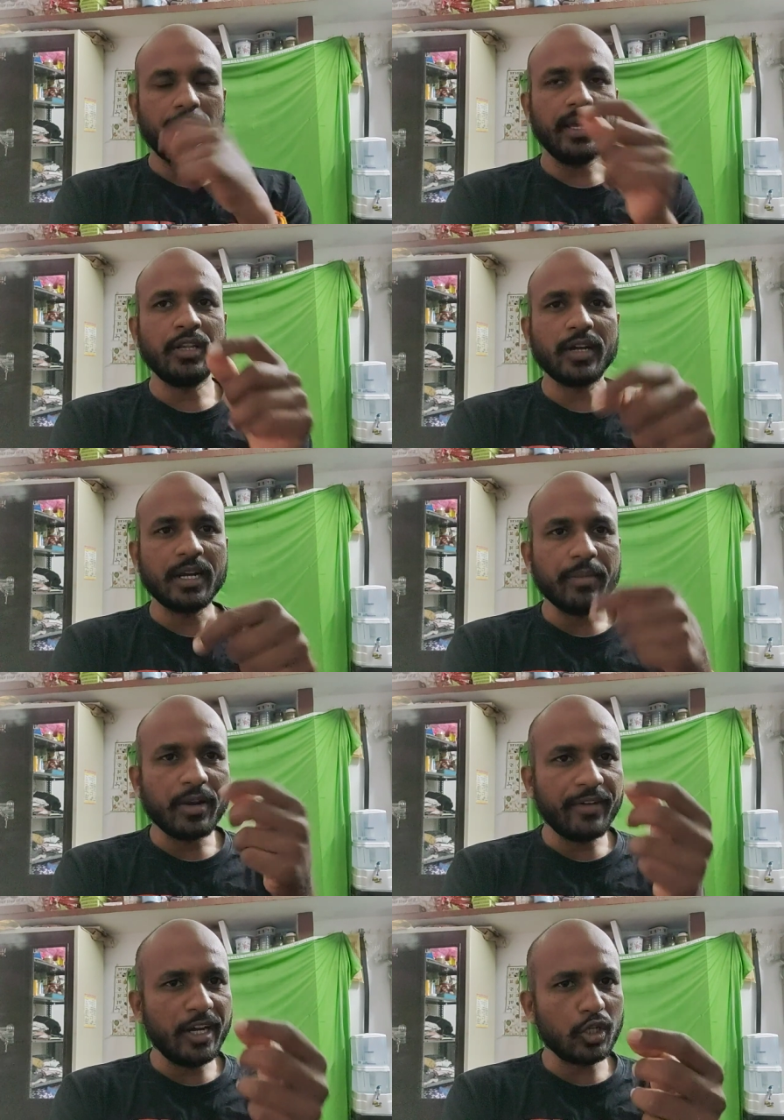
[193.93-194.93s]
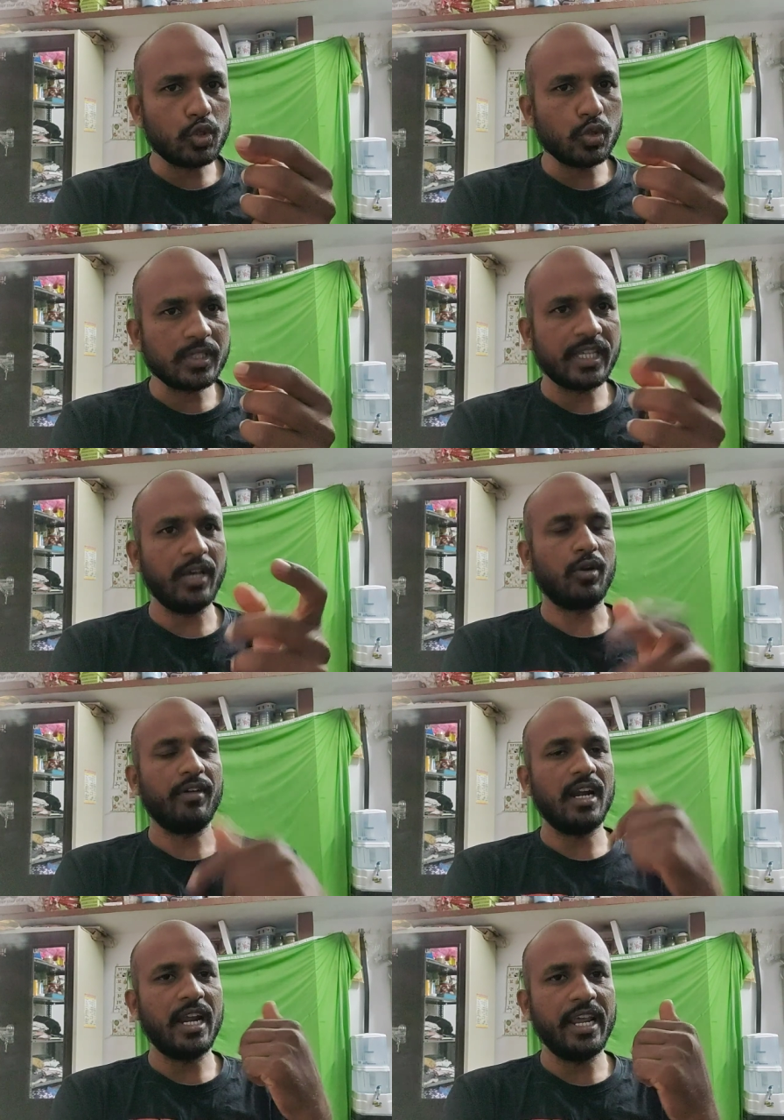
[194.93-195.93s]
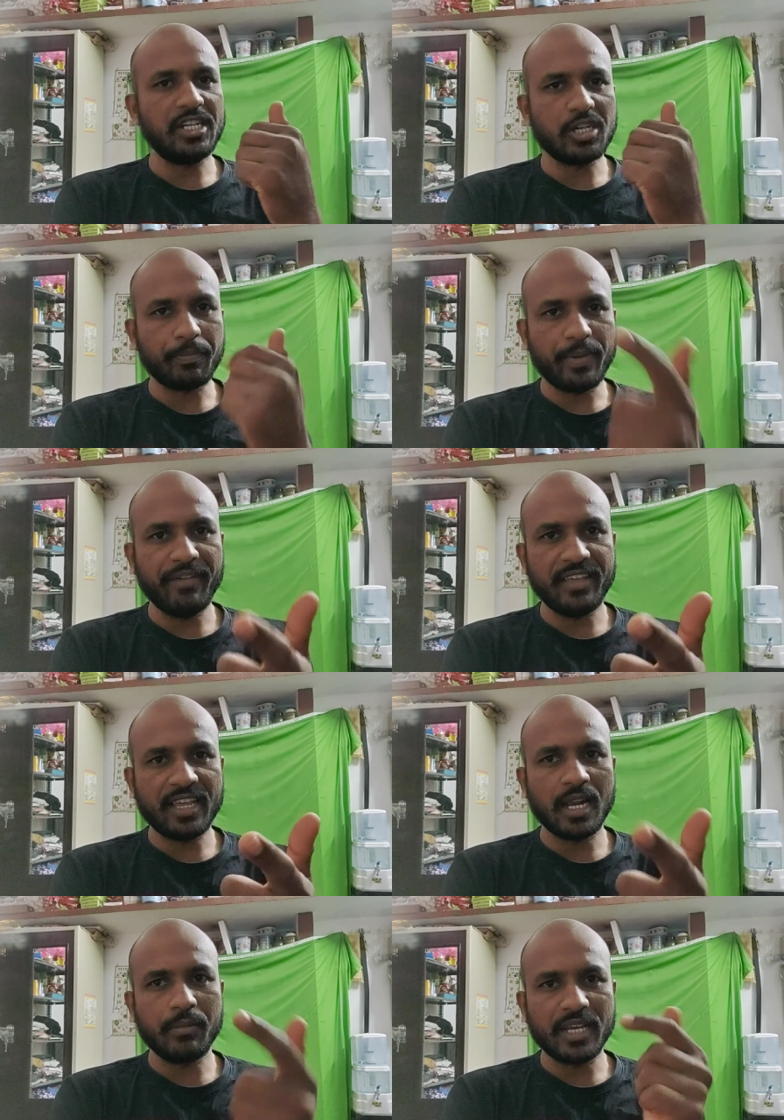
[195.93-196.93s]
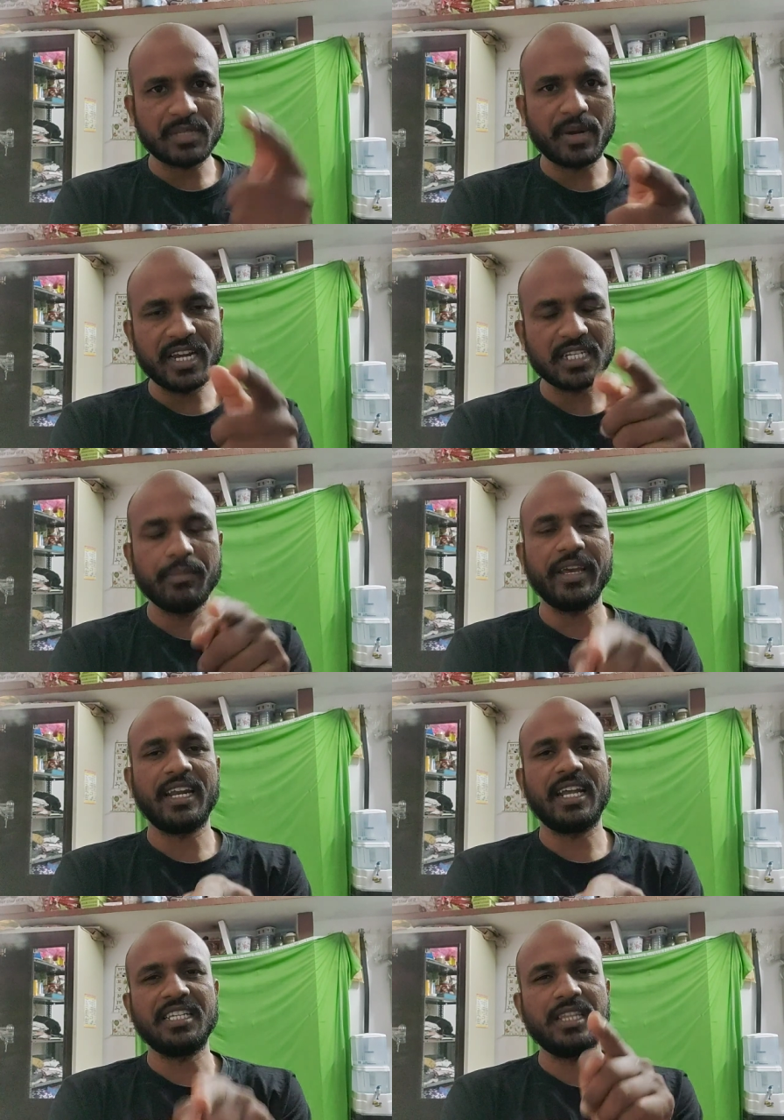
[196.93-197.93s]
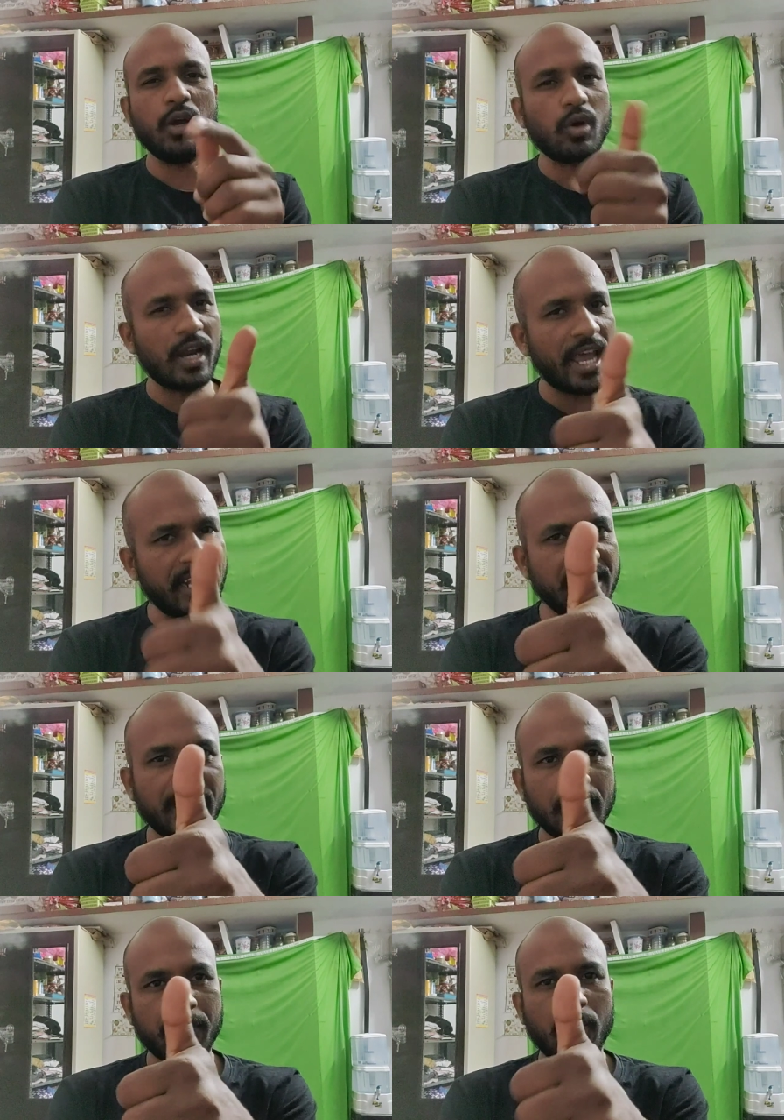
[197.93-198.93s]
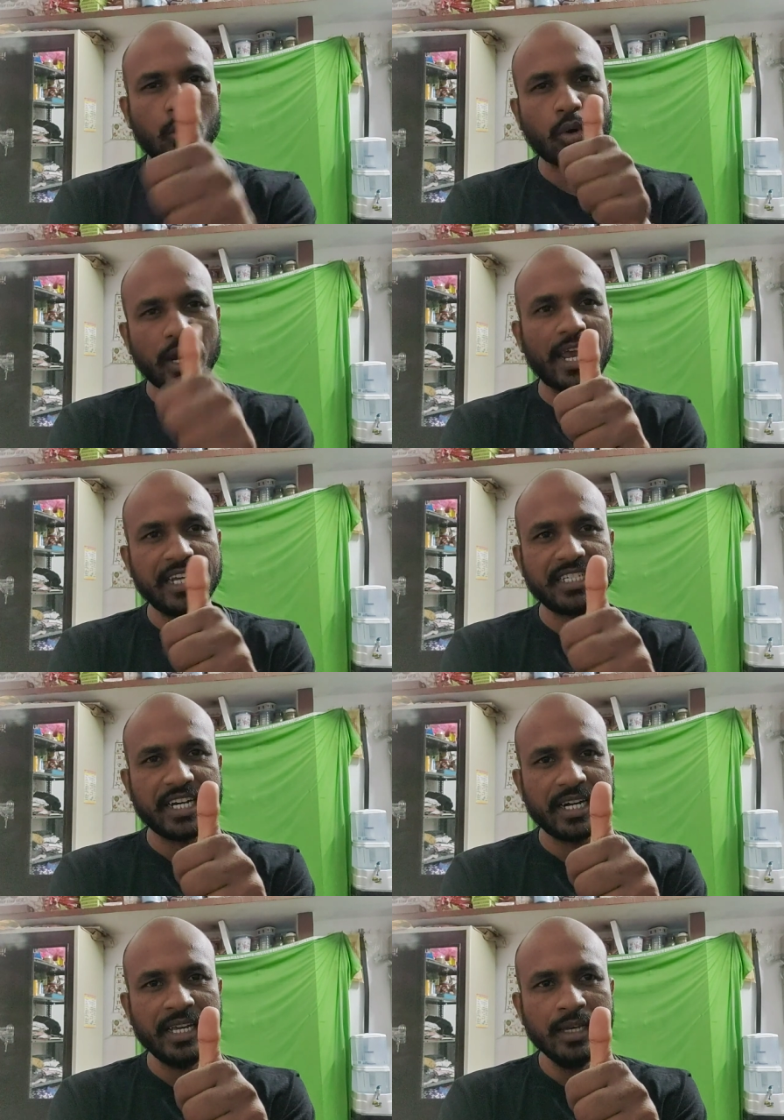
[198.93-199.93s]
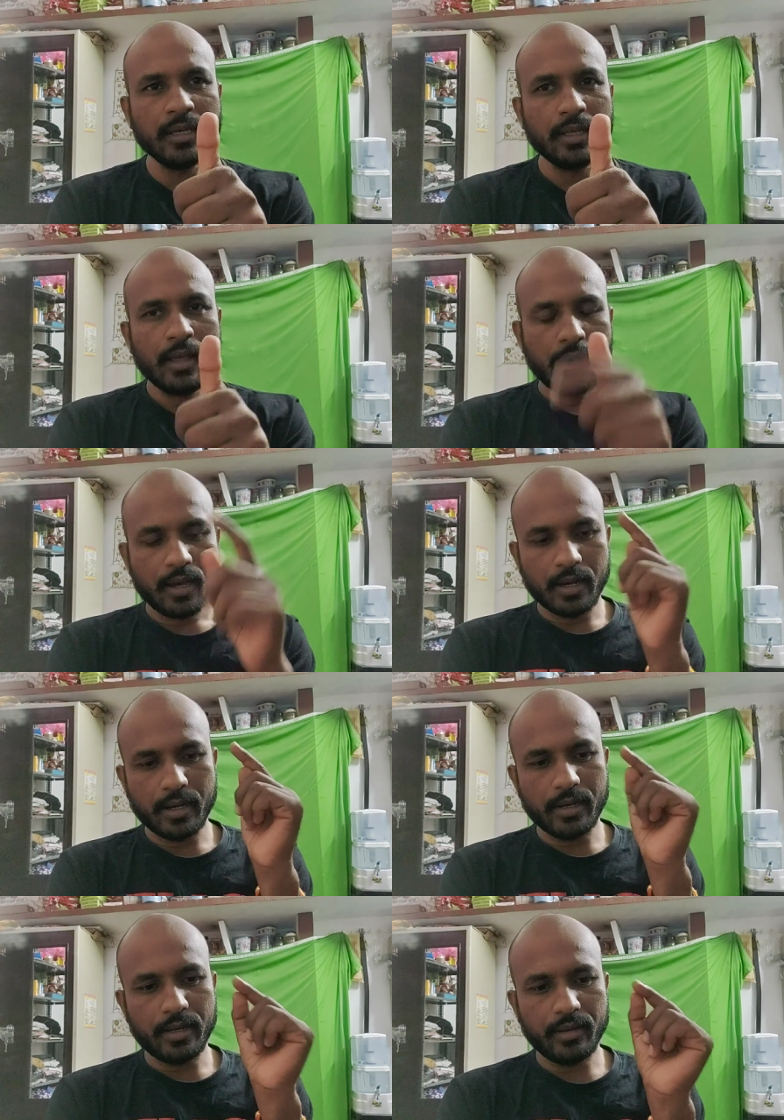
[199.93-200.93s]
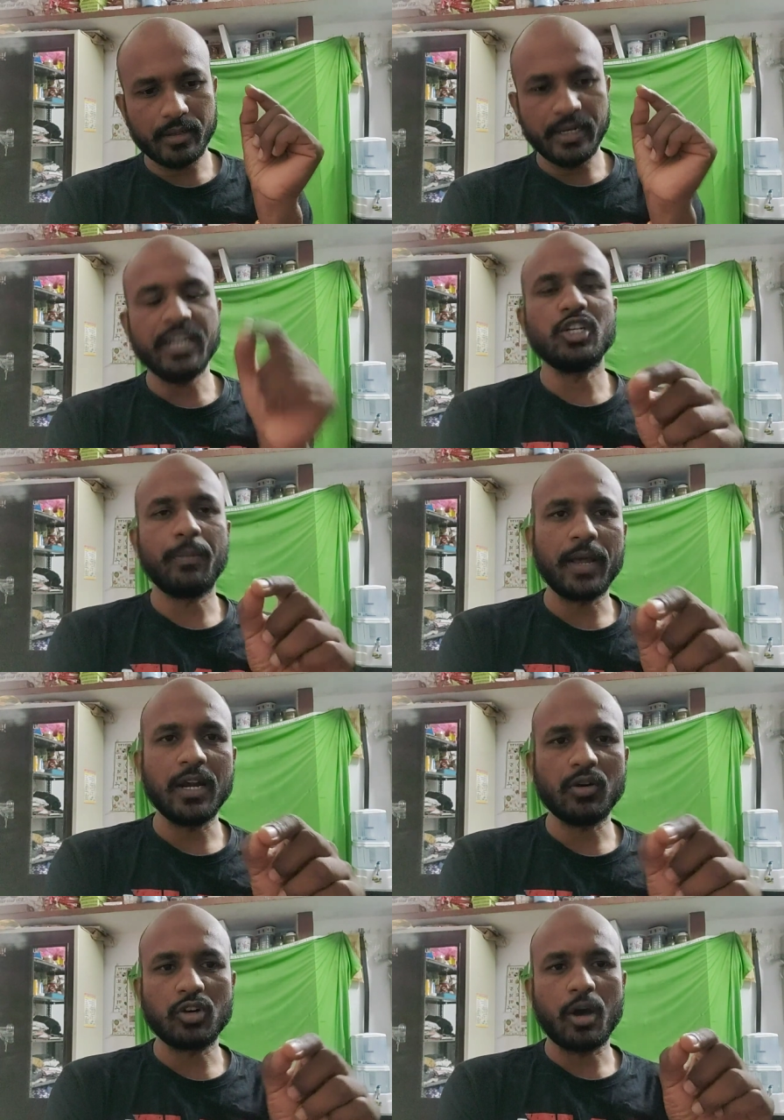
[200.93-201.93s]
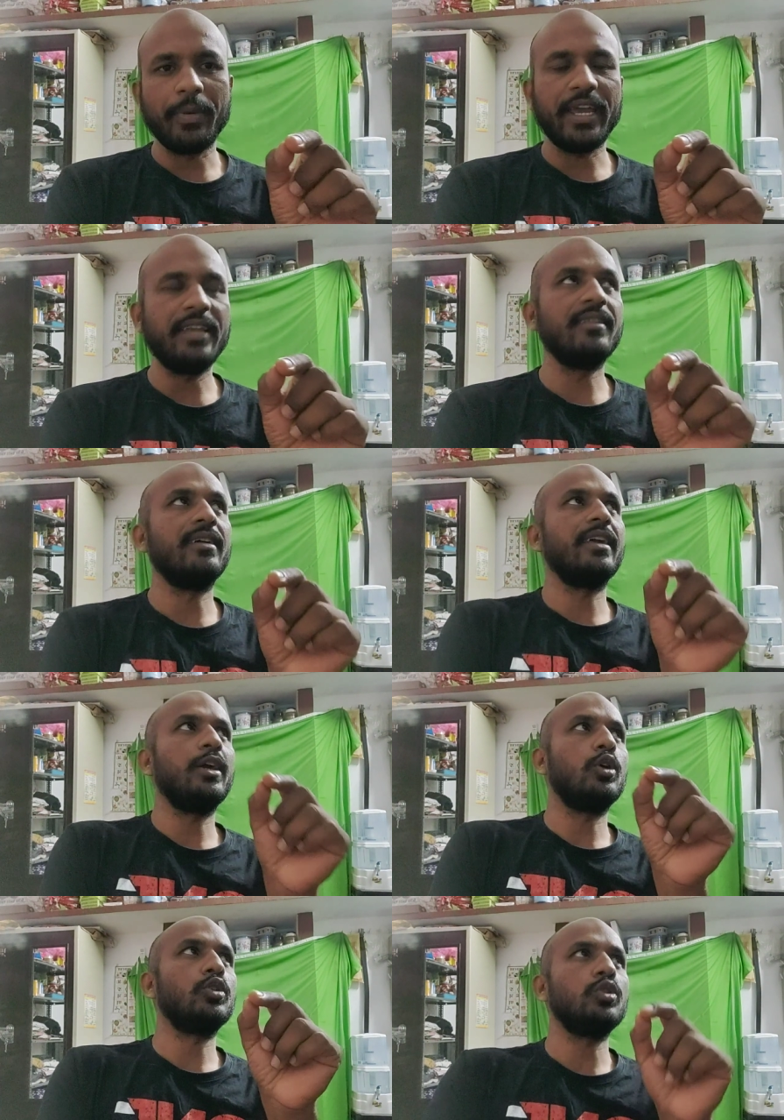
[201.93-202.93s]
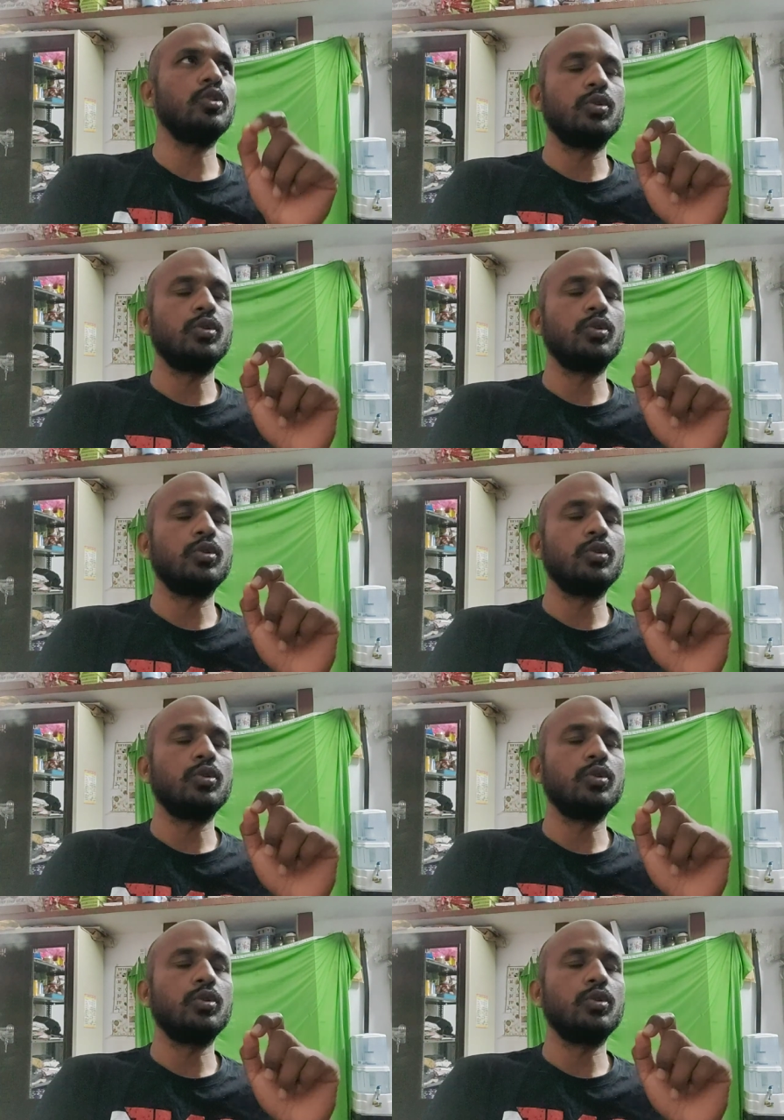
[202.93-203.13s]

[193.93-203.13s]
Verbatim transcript: ఎందుకంటే మీరు వీడియో చూస్తే ఒకవేళ నేను చెప్పే విధానం ఎక్స్ప్లెనేషన్ మీకు నచ్చితే ఒక లైక్ చేయండి అబ్బా ఒక లైక్ చేయండి నేను చెప్పాలనుకున్న టాపిక్ ఏంటంటే ఈరోజు